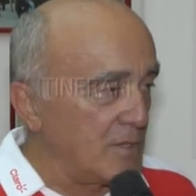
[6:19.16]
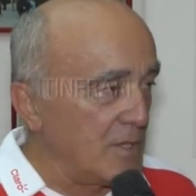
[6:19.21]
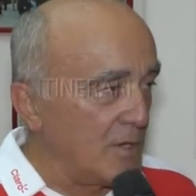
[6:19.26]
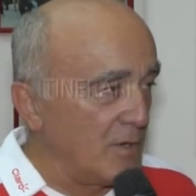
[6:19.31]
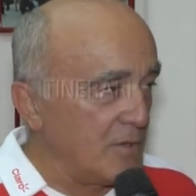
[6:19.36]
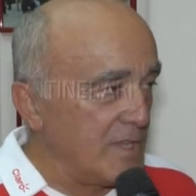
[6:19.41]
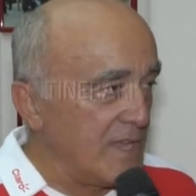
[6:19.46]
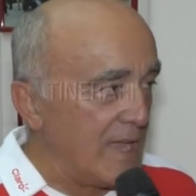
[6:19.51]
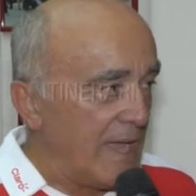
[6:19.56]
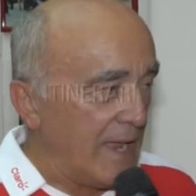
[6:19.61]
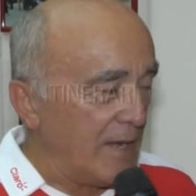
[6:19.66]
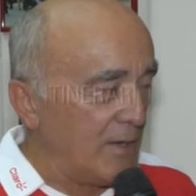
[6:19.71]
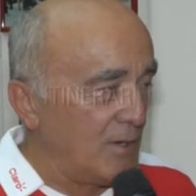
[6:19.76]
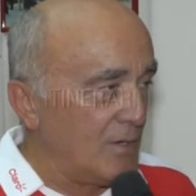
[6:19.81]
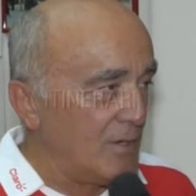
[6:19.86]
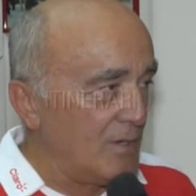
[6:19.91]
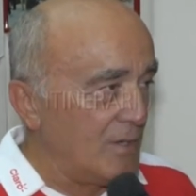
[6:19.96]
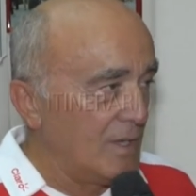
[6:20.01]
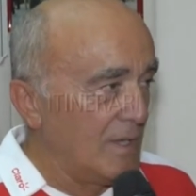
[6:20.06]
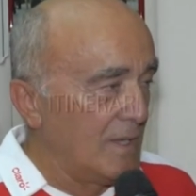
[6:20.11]
di ogni
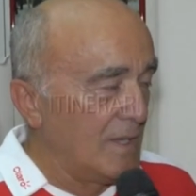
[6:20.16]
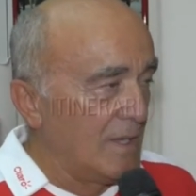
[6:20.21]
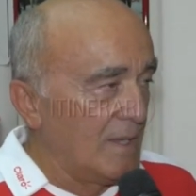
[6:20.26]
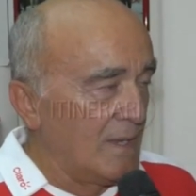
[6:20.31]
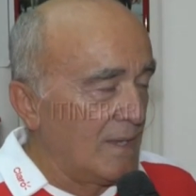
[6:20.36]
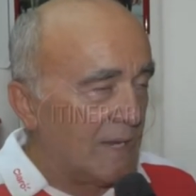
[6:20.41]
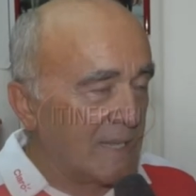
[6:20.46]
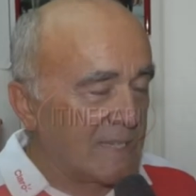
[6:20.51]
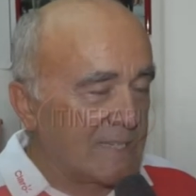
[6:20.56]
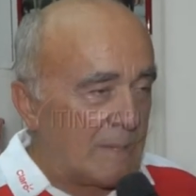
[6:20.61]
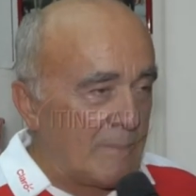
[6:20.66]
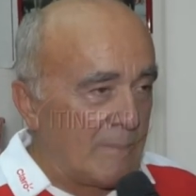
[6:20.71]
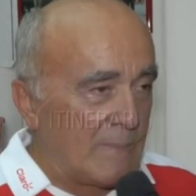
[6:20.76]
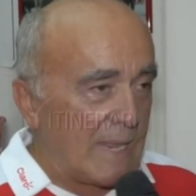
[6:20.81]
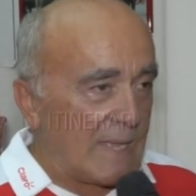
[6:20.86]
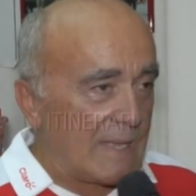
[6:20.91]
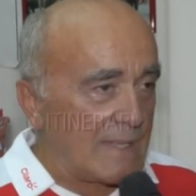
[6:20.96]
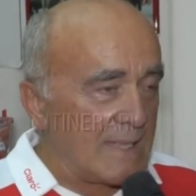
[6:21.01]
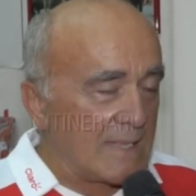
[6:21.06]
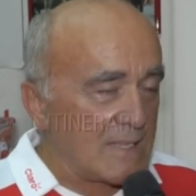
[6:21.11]
anno,
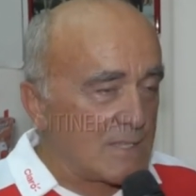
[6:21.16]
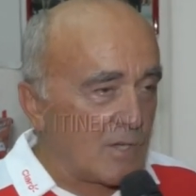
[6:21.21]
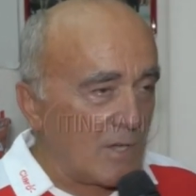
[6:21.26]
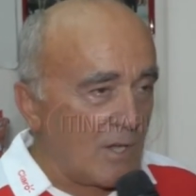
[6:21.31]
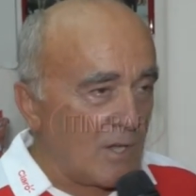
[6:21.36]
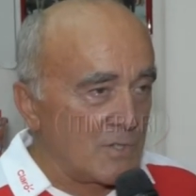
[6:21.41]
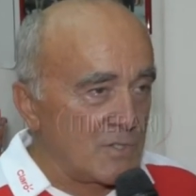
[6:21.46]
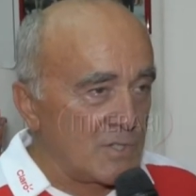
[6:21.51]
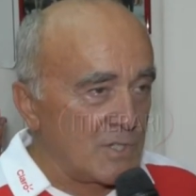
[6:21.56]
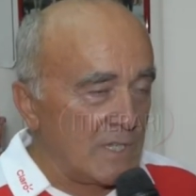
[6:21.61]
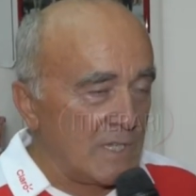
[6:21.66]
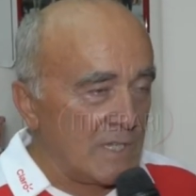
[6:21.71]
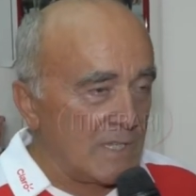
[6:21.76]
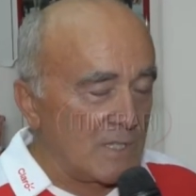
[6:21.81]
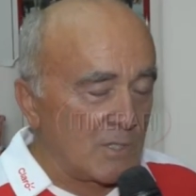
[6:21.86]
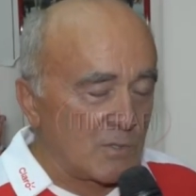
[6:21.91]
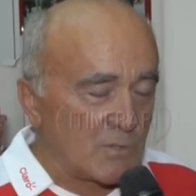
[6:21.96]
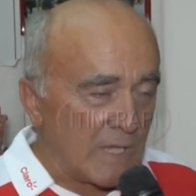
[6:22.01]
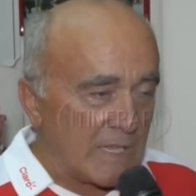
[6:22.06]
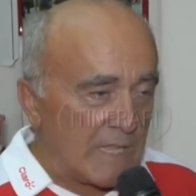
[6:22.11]
l'assemblea dei soci,
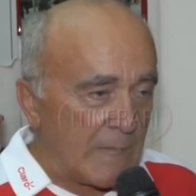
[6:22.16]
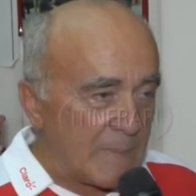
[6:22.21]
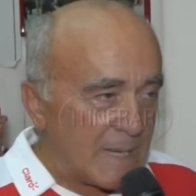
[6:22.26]
cioè dei